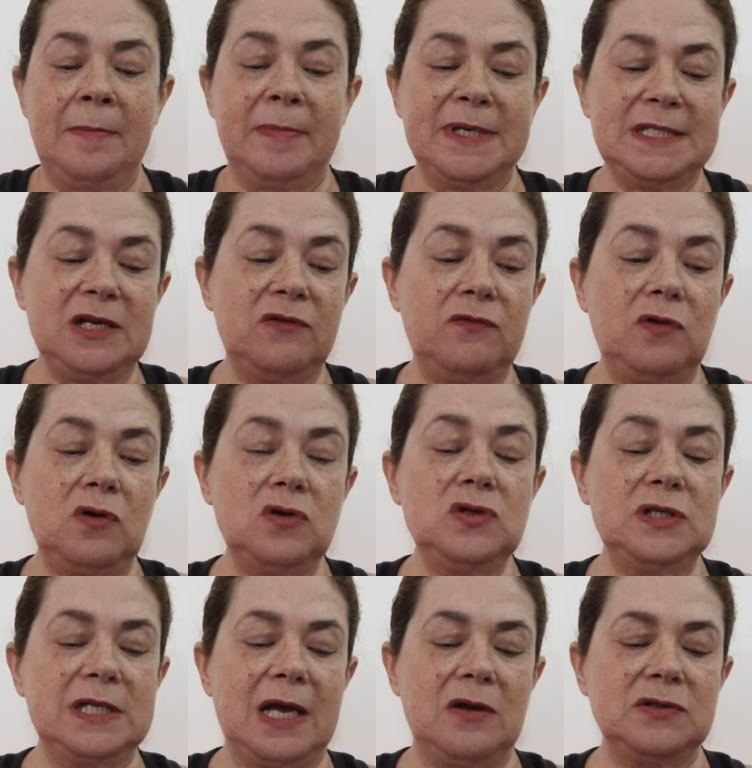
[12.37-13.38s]
mas eu vou
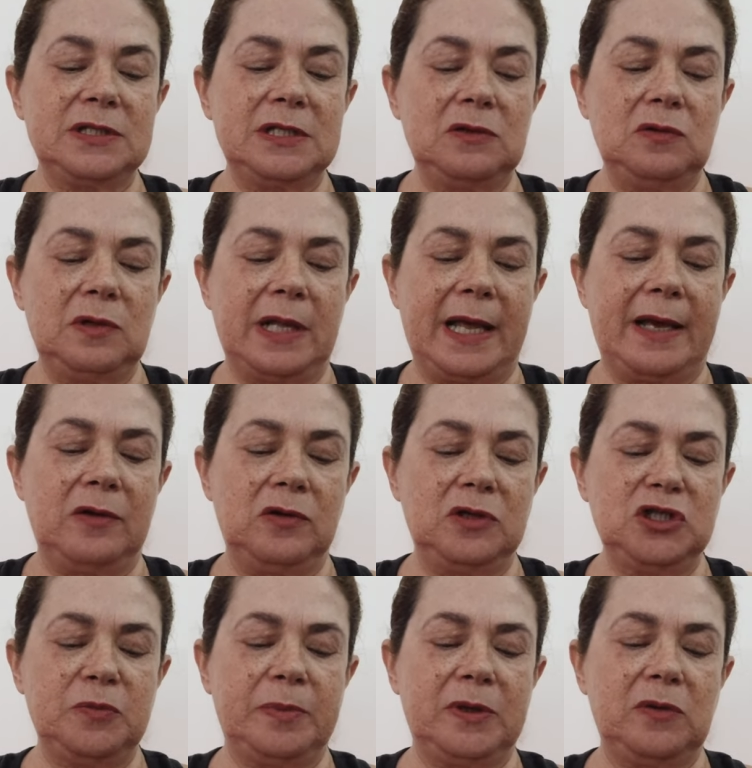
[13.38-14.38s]
usar o celular
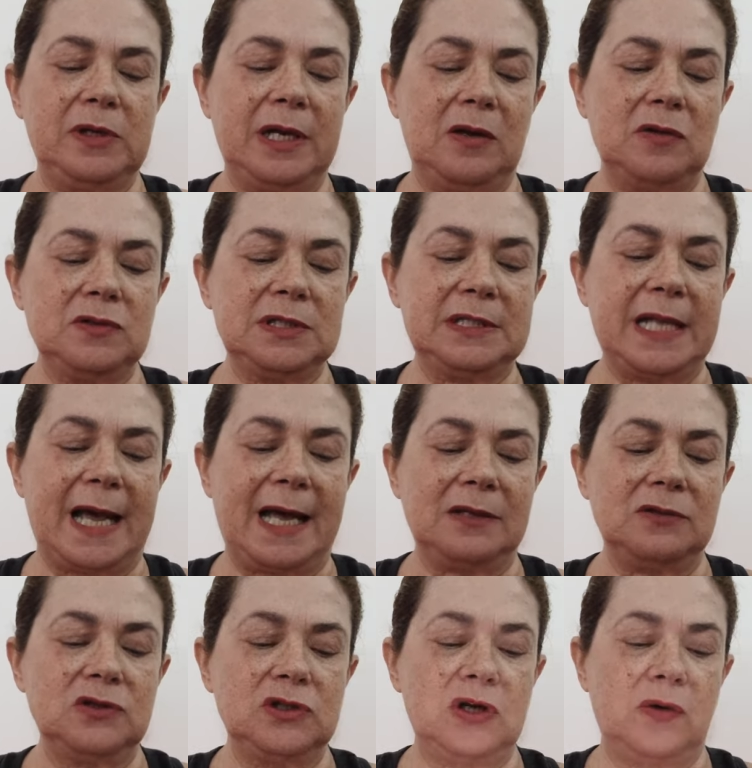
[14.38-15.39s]
hoje para olhar uns
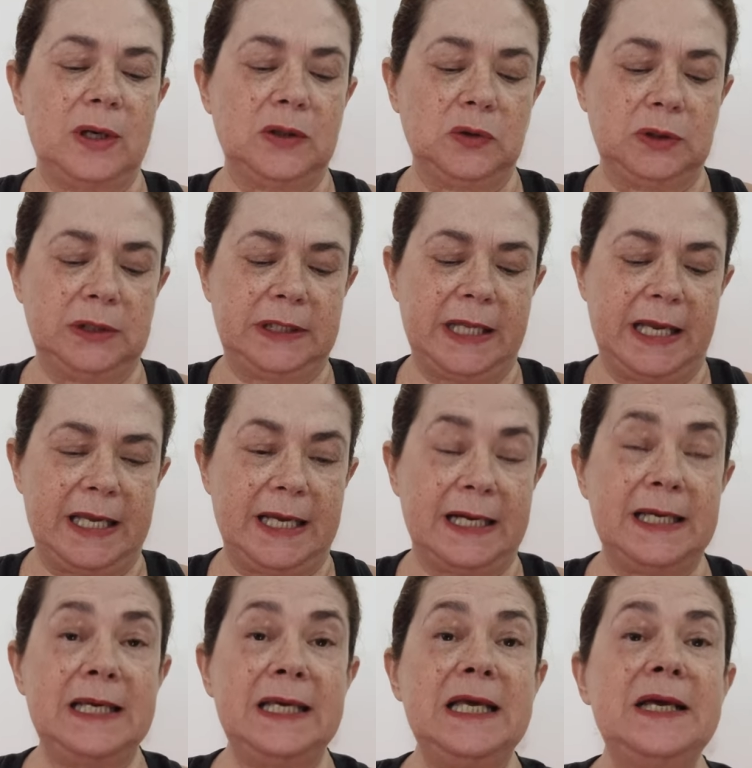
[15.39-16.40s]
dados que eu anotei
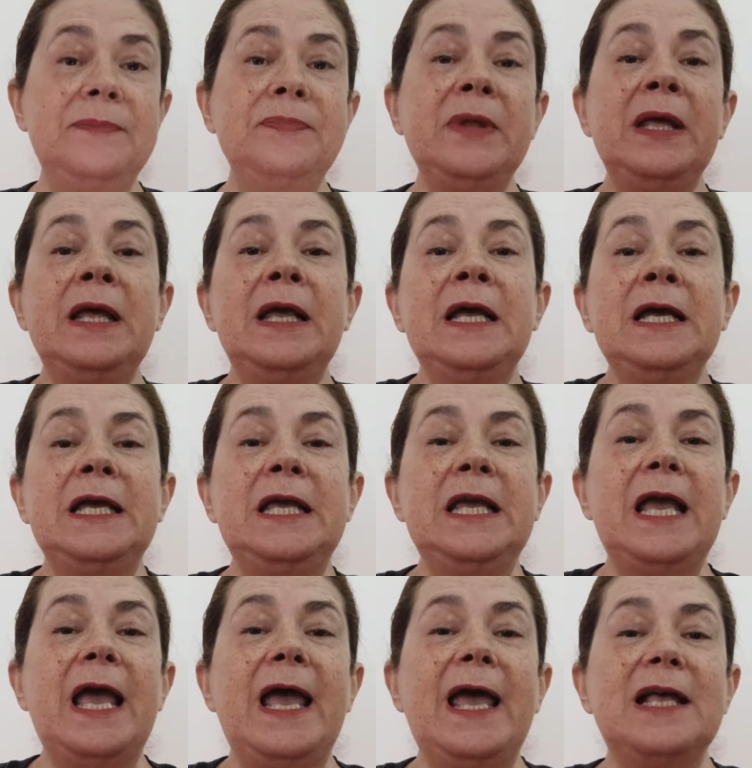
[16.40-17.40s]
aqui
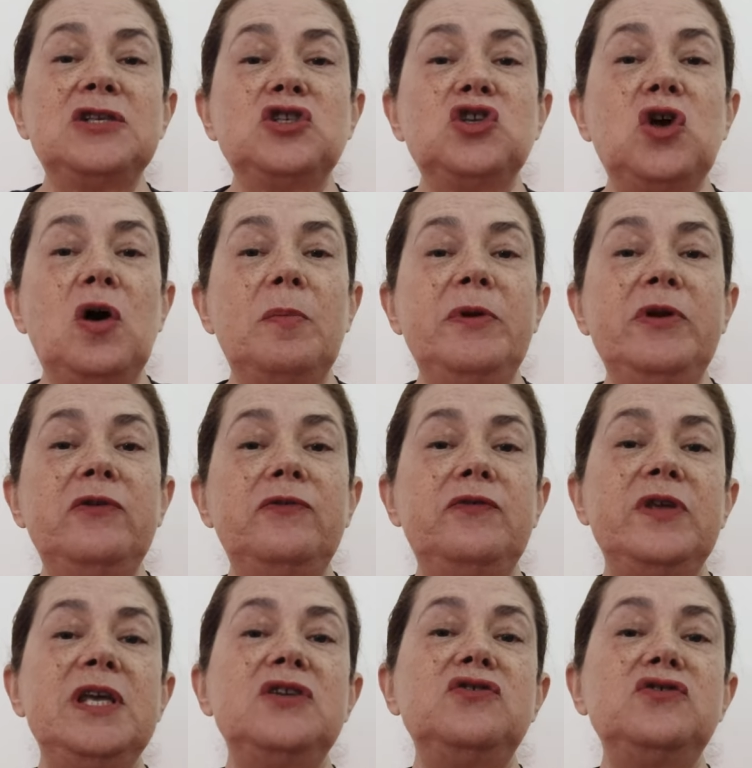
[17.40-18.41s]
que é sobre o
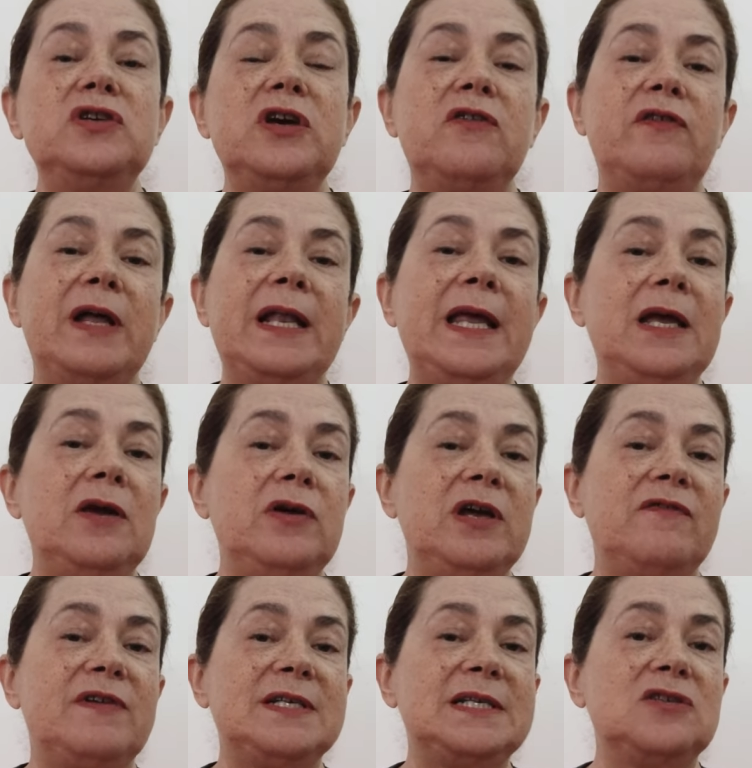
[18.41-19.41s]
vídeo que eu falei que eu
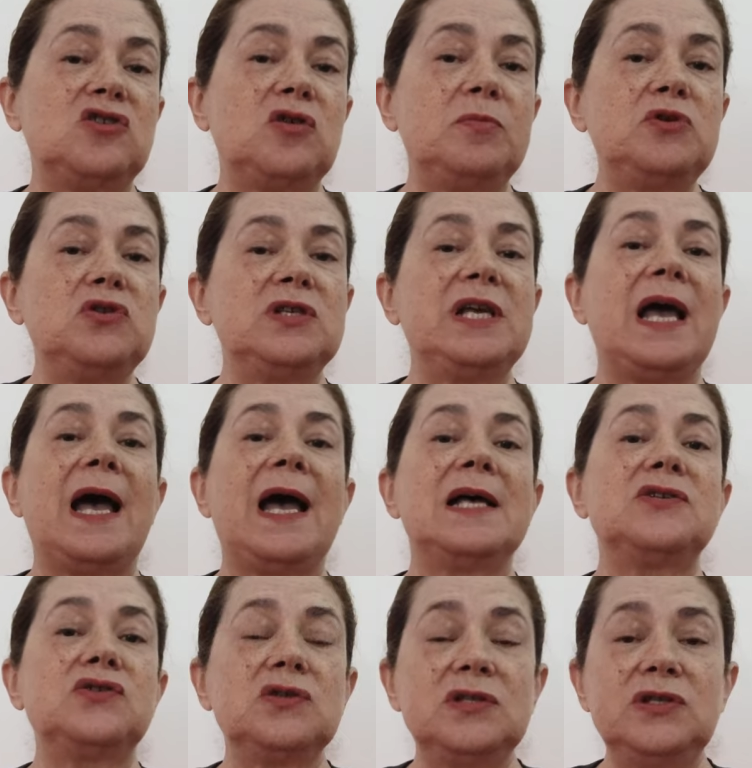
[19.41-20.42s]
ia fazer sobre os
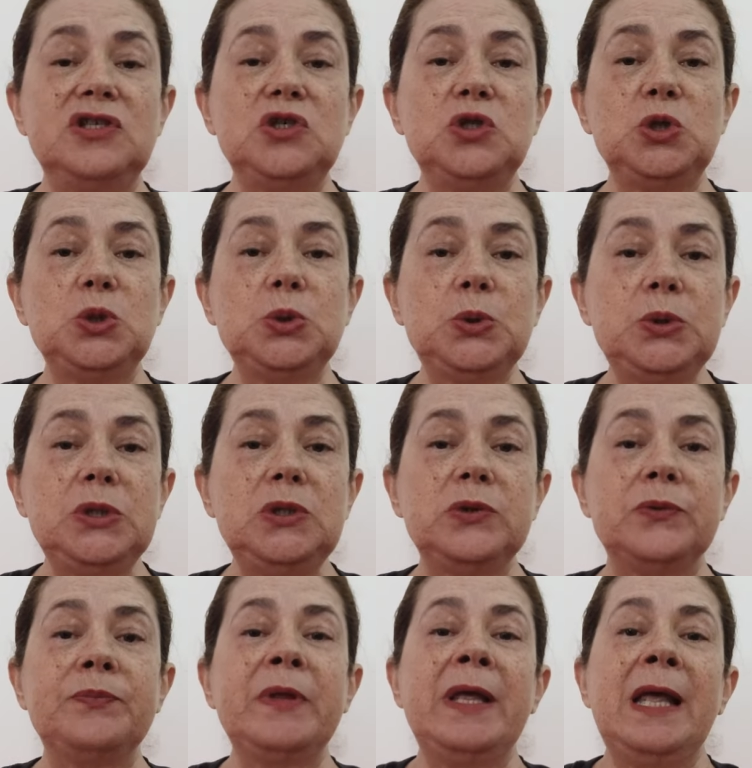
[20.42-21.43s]
gastos de
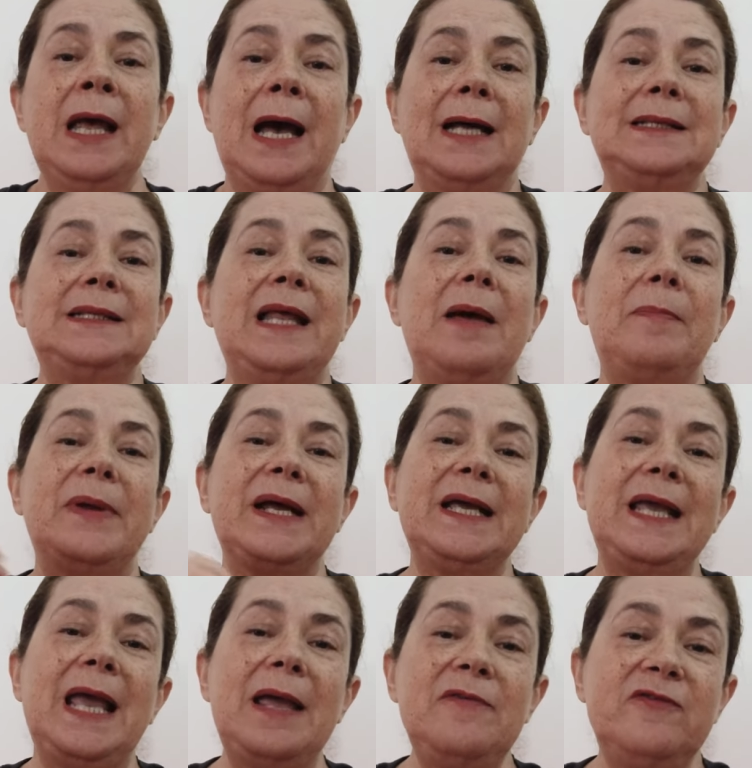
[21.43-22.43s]
junho, até para
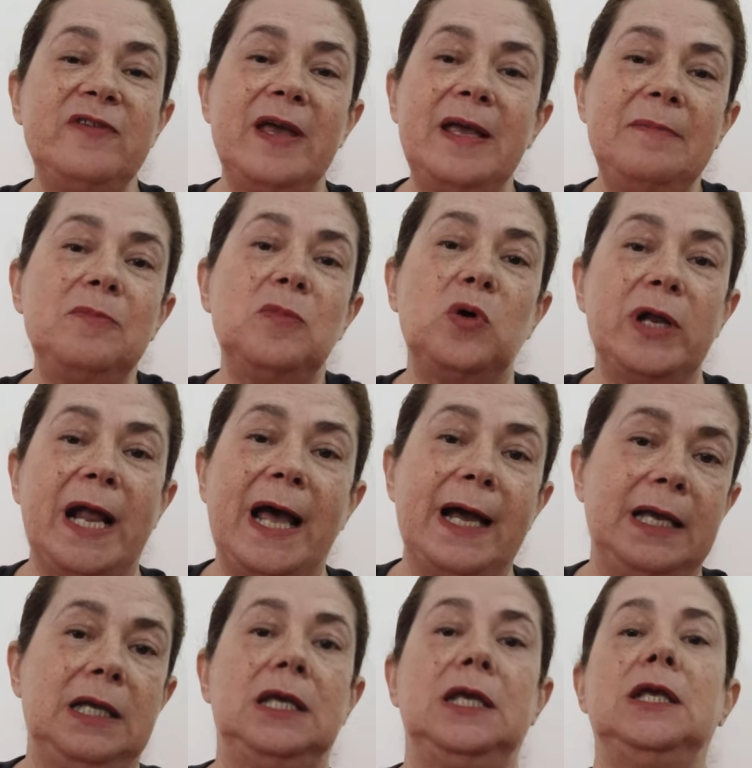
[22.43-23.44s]
quem vem morar
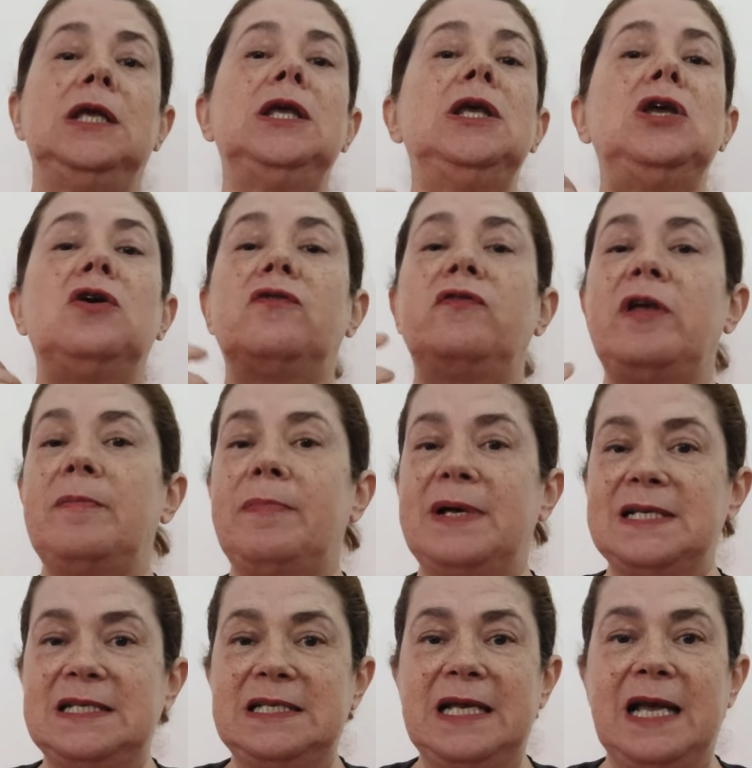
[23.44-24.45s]
aqui ou vem
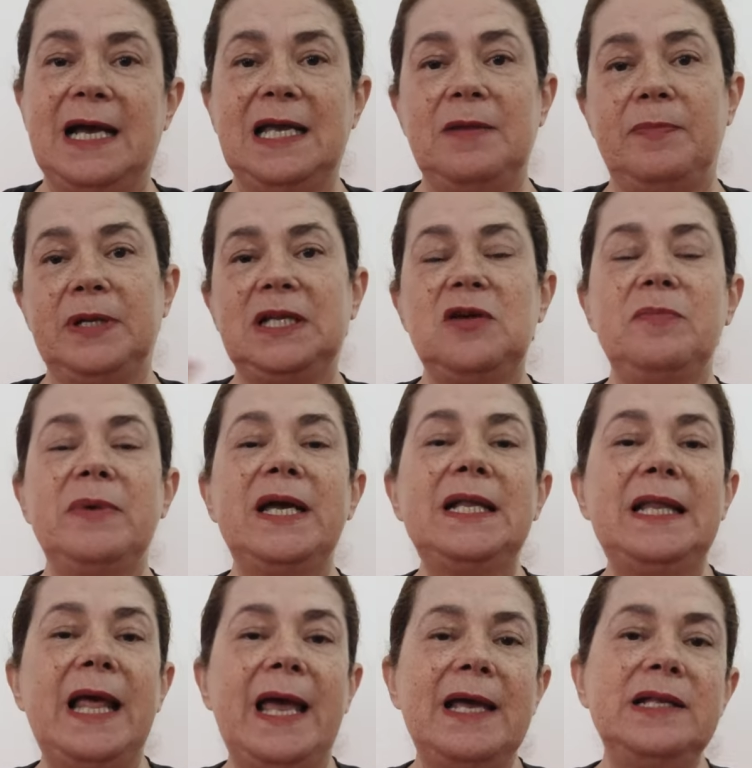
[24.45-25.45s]
passear aqui para ter uma
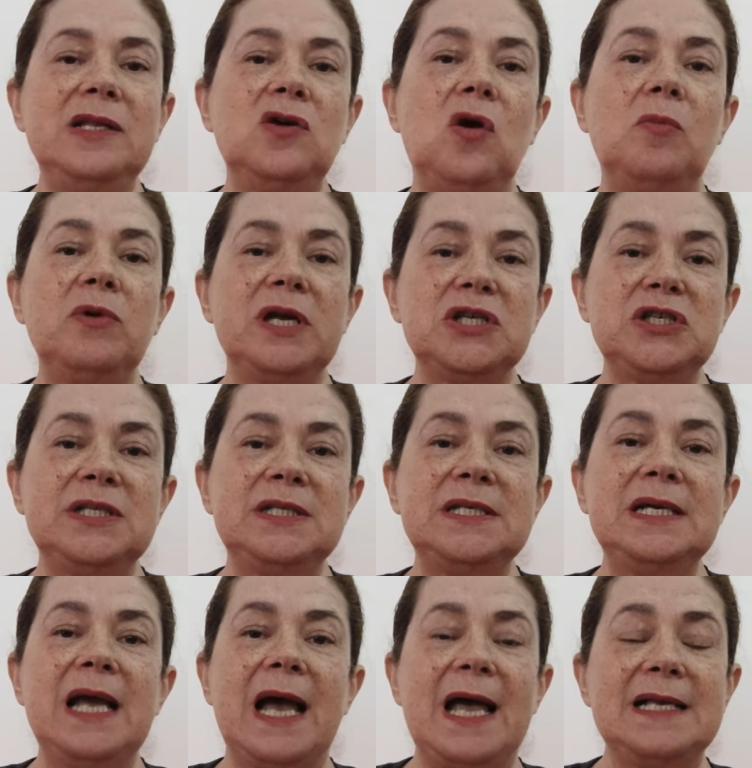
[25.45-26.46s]
ideia de como que a gente
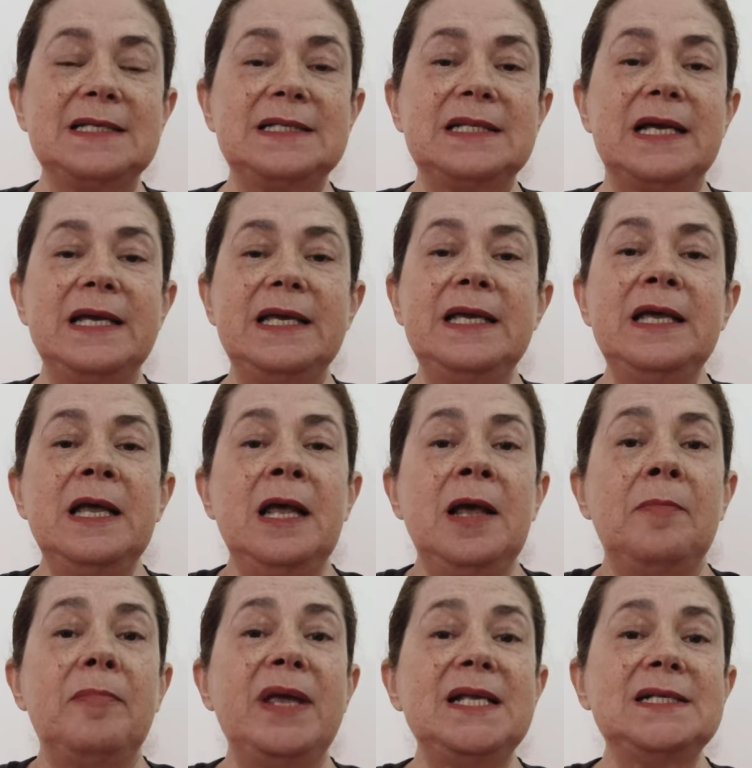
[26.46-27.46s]
gasta aí
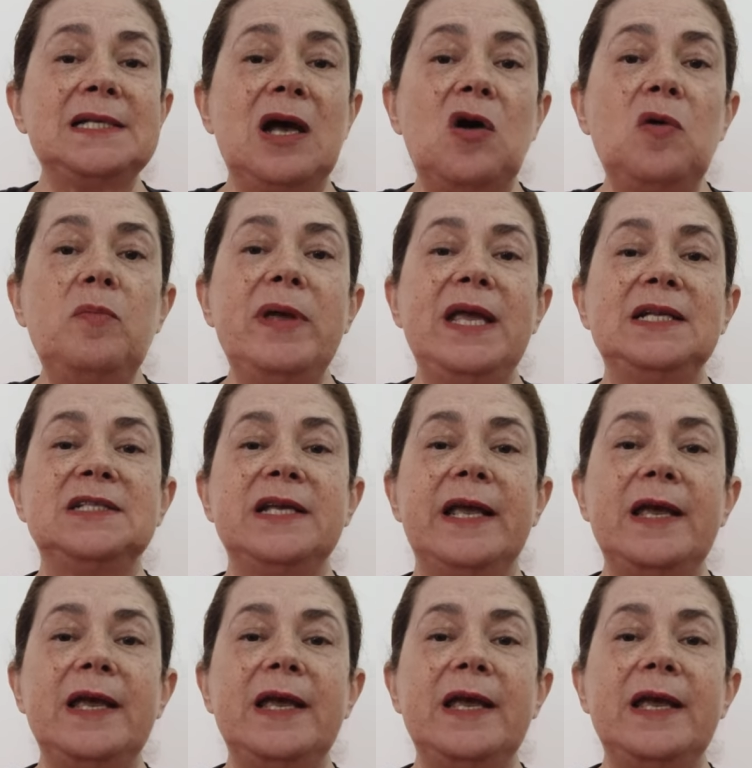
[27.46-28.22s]
mensalmente.